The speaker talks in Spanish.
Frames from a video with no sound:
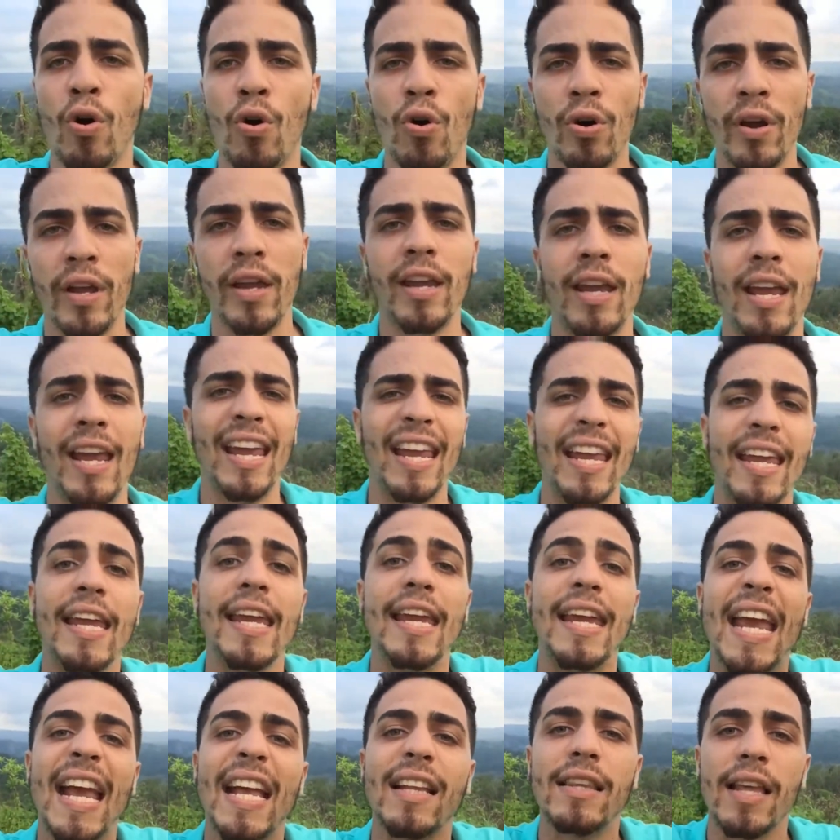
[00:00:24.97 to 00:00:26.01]
hoy y
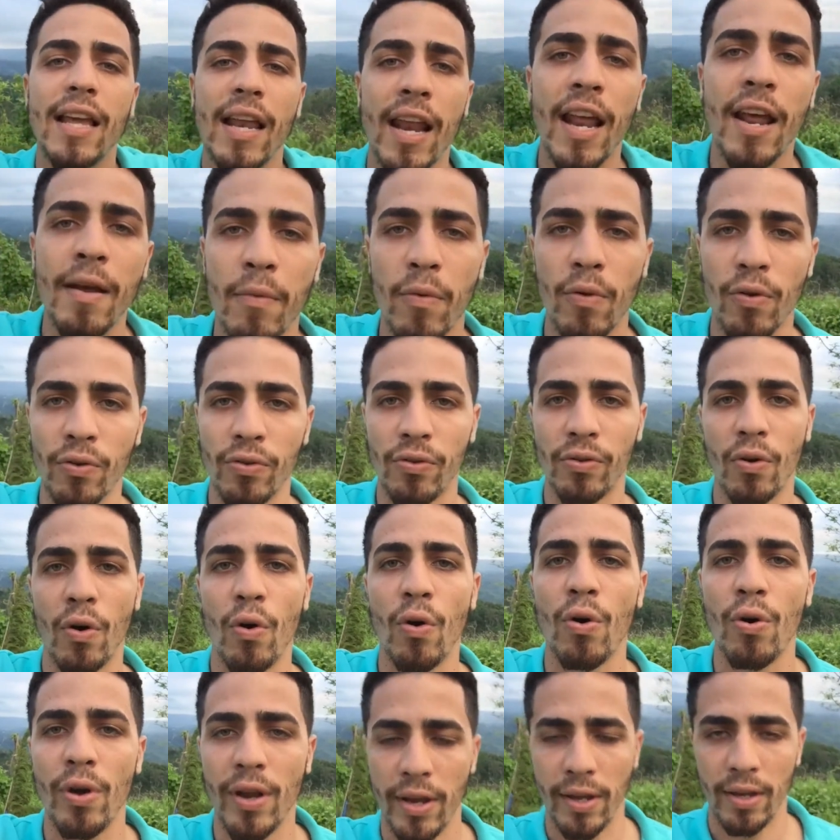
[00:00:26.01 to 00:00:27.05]
qué tenemos
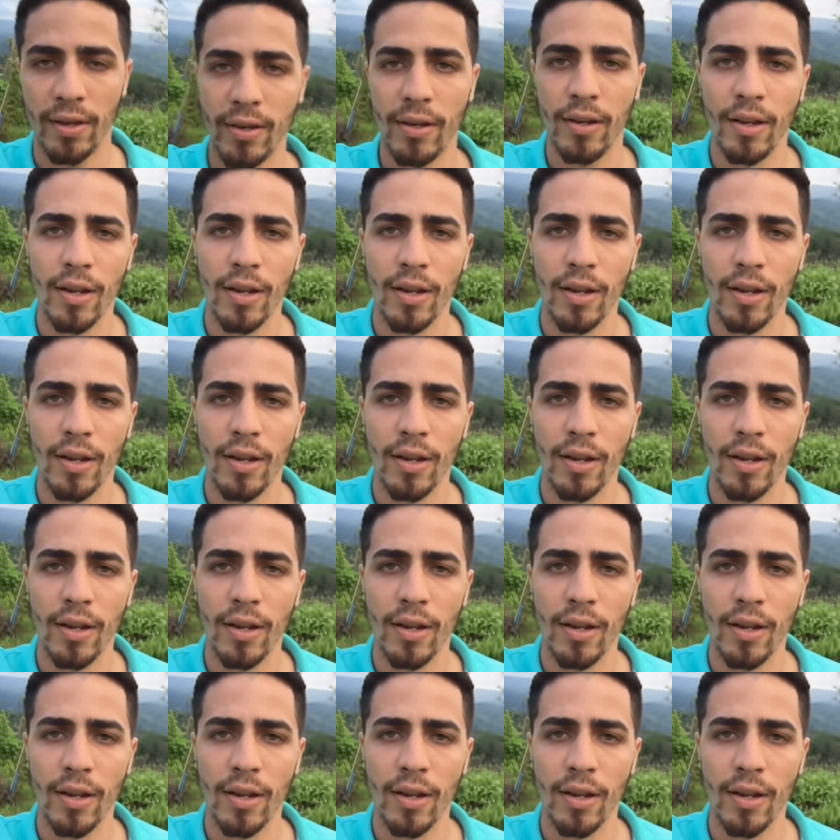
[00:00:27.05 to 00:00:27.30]
hoy.